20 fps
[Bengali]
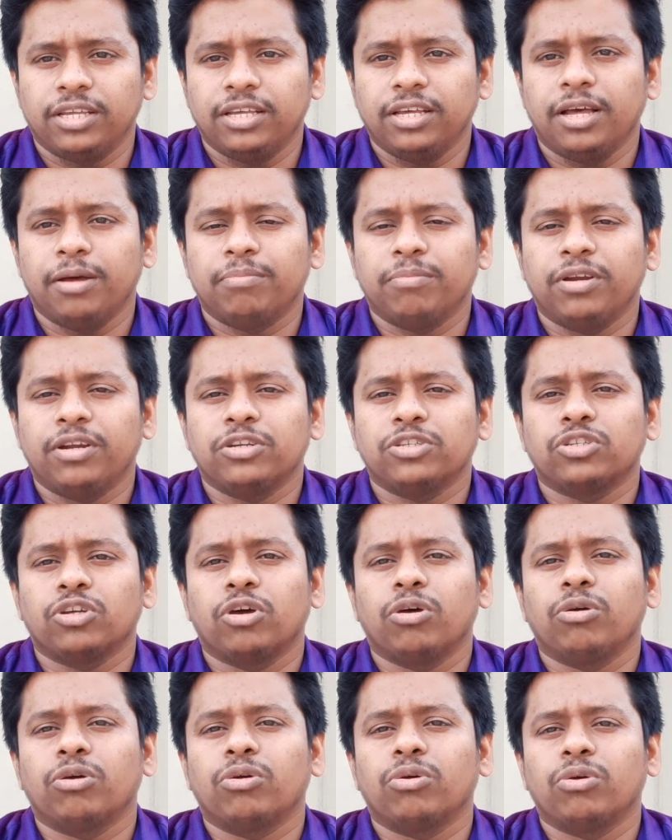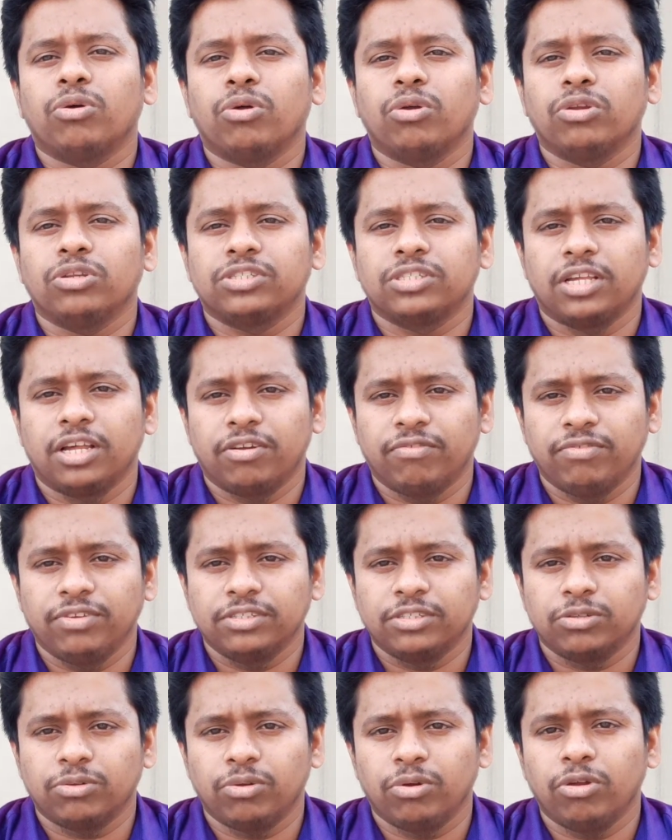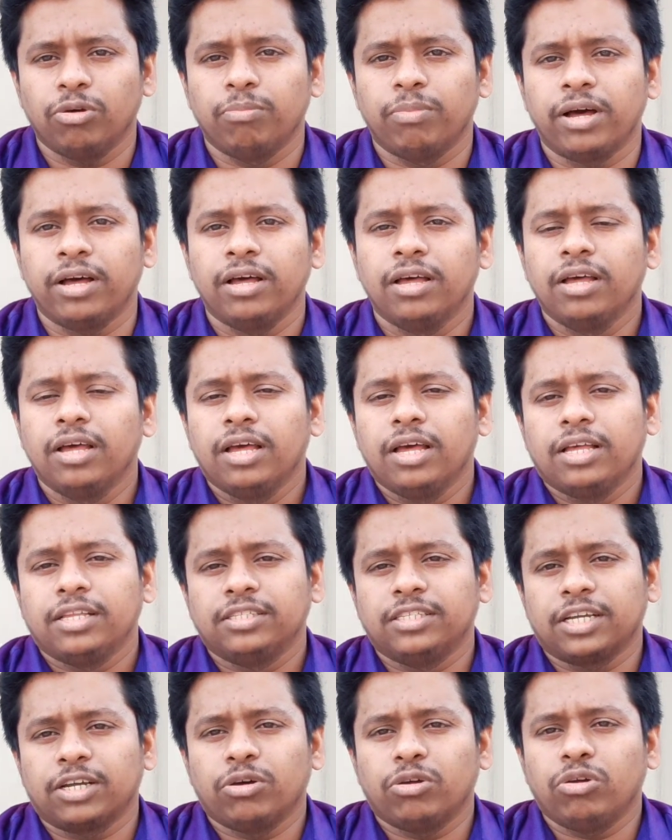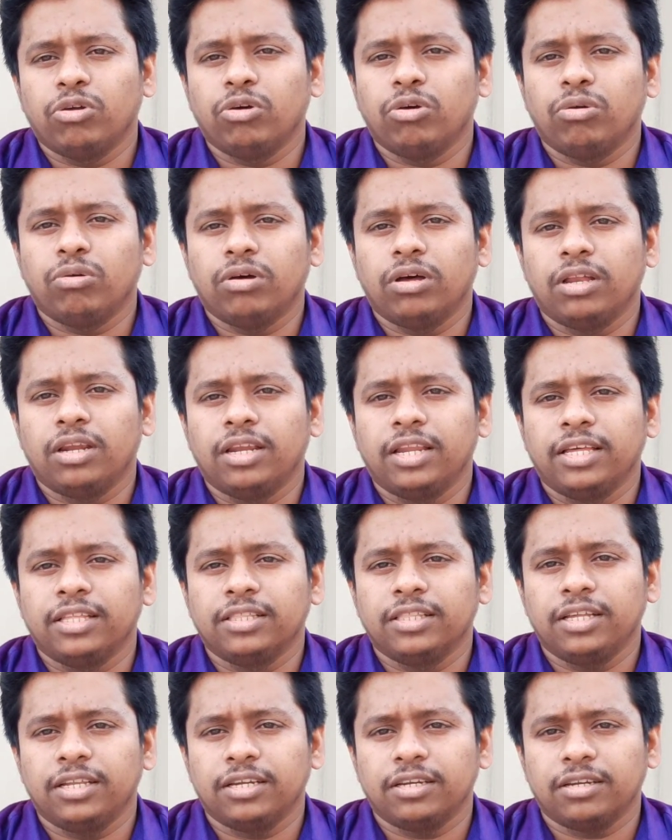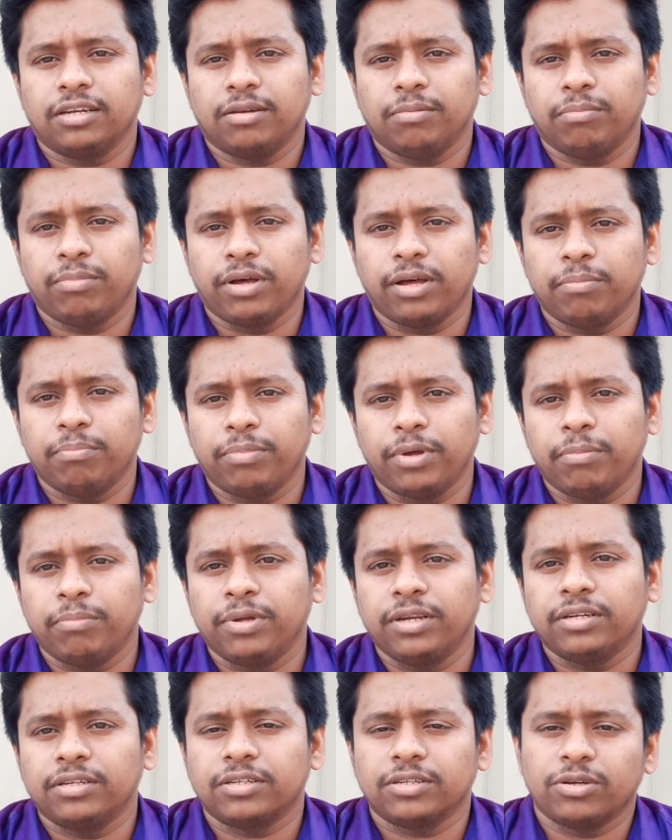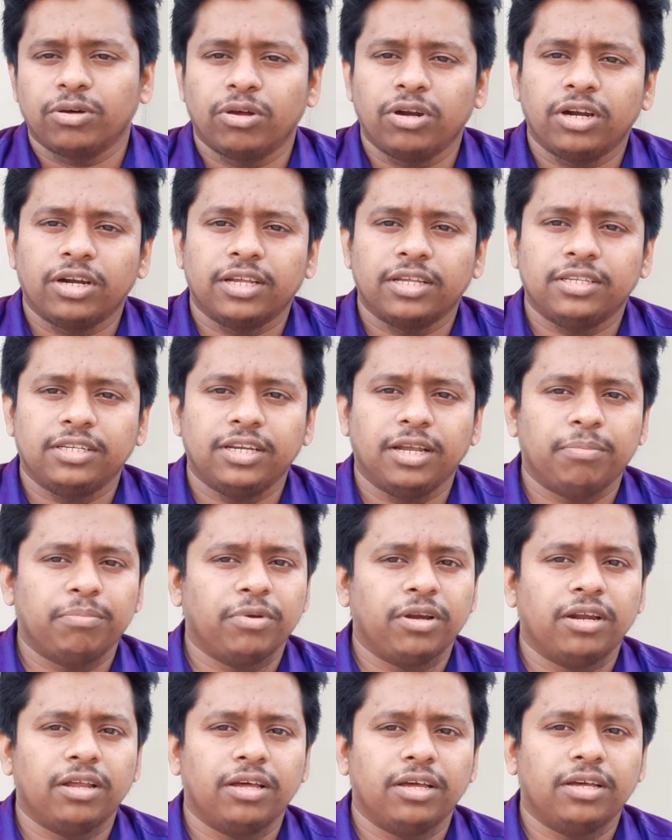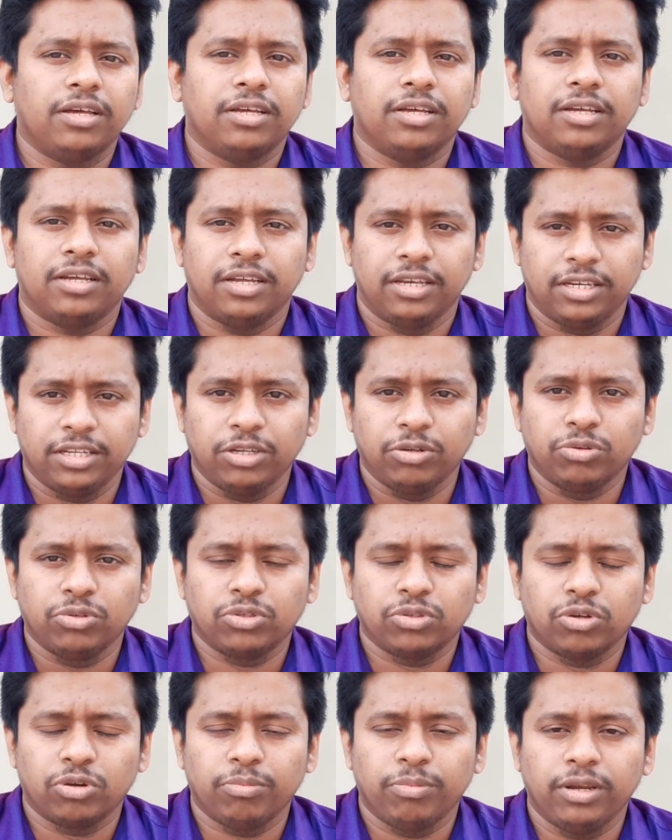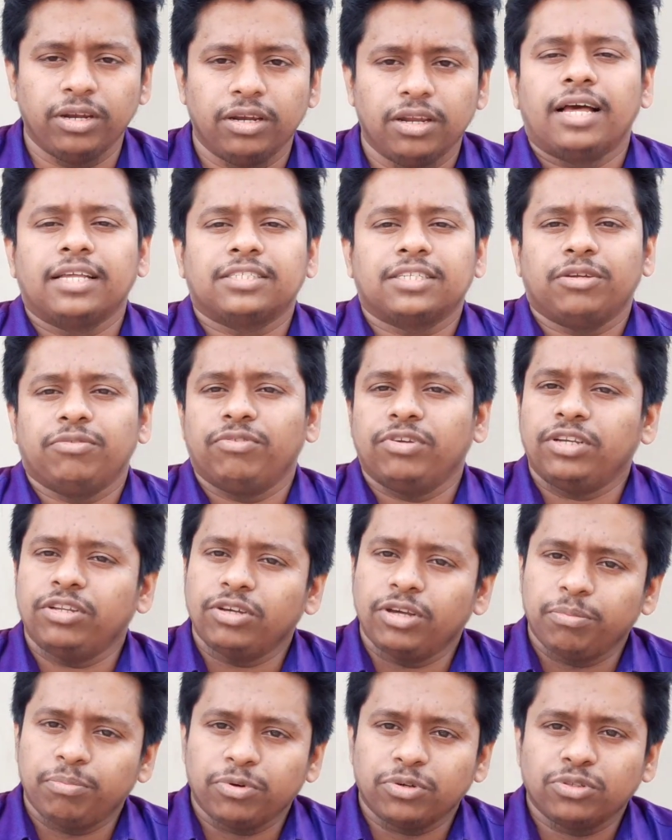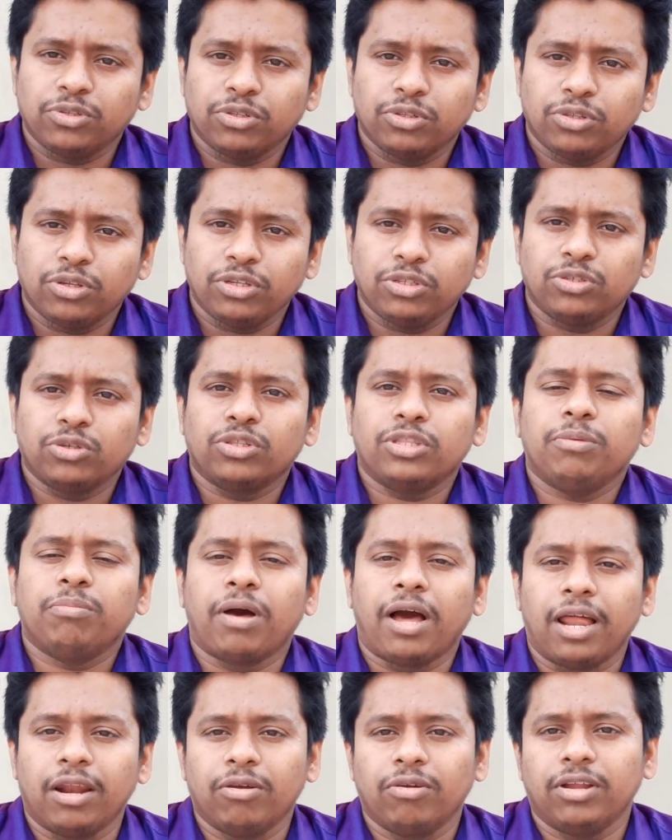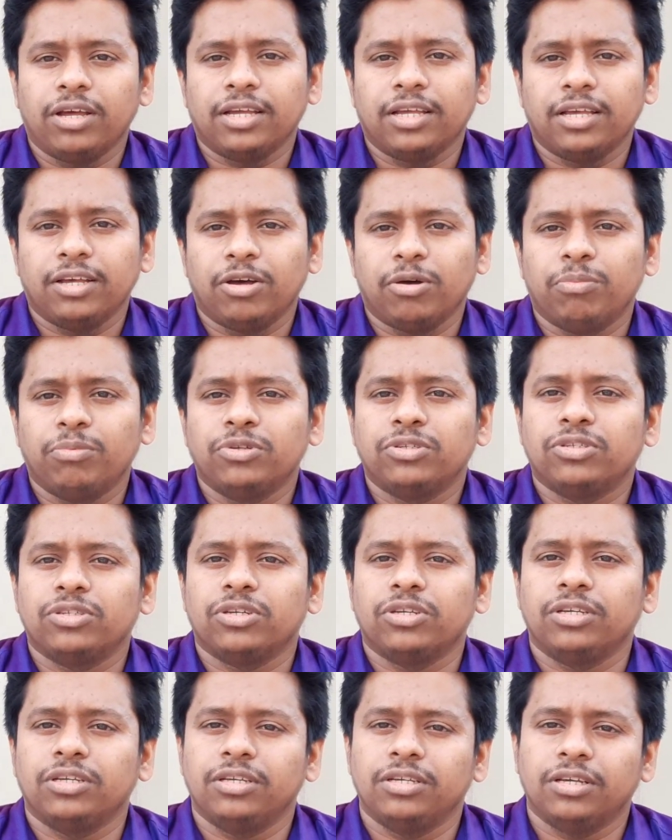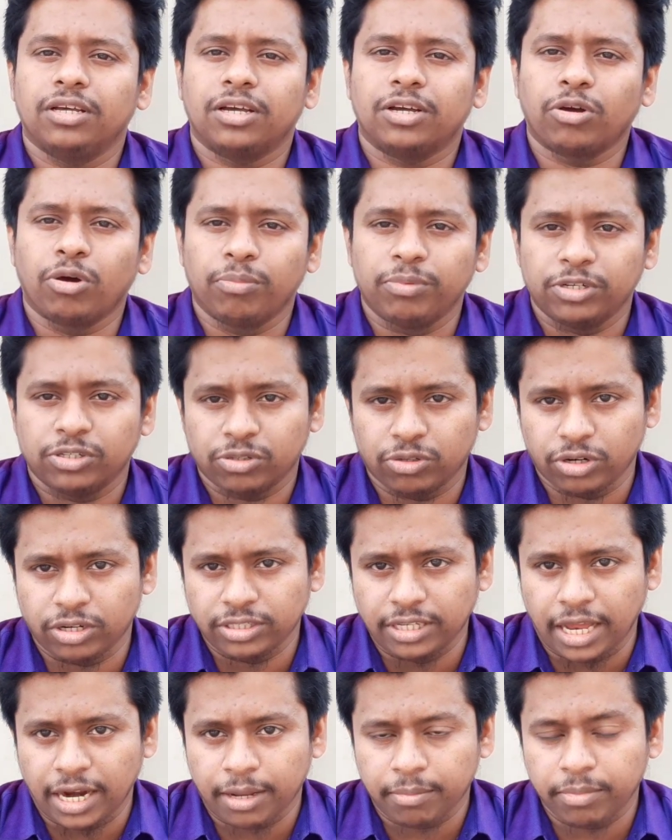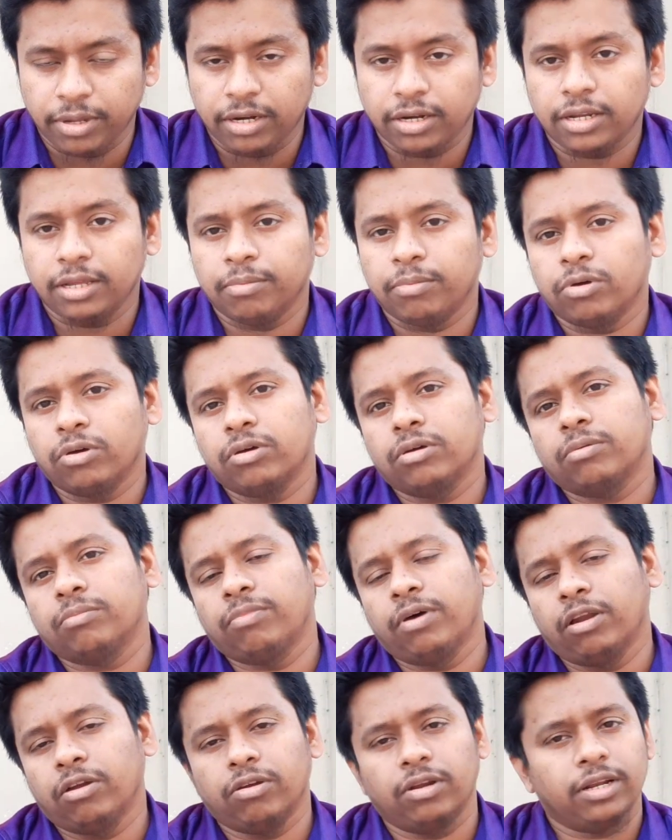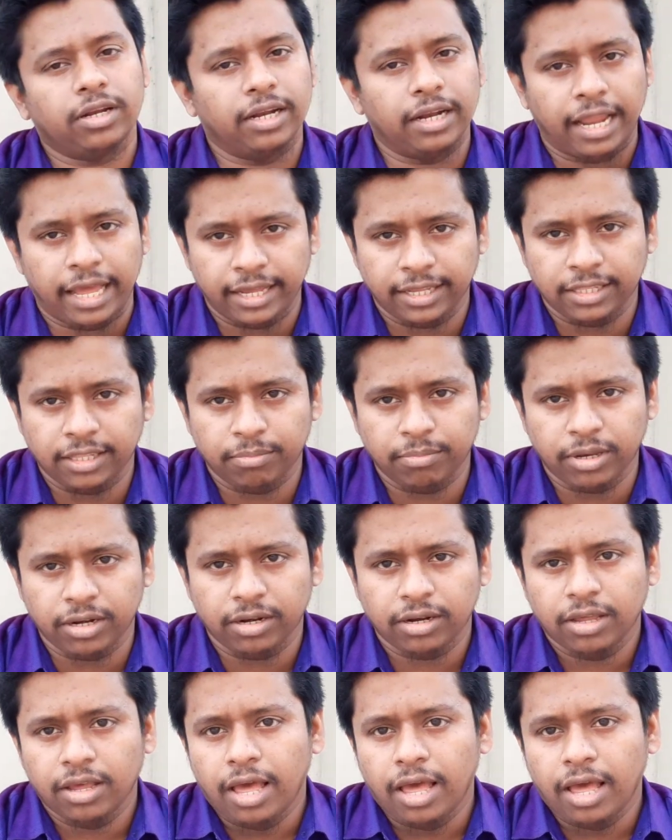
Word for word: গিয়ে আপনারা সকল সার্ভিসগুলো বা যে কোনো লেনদেন বা পেমেন্ট করার ক্ষেত্রে আপনারা এটি ইউজ করবেন আজকের ভিডিও এ পর্যন্তই যদি ভালো লাগে অবশ্যই কমেন্টস করে জানাবেন এবং ভালো লাগলে লাইক দেবেন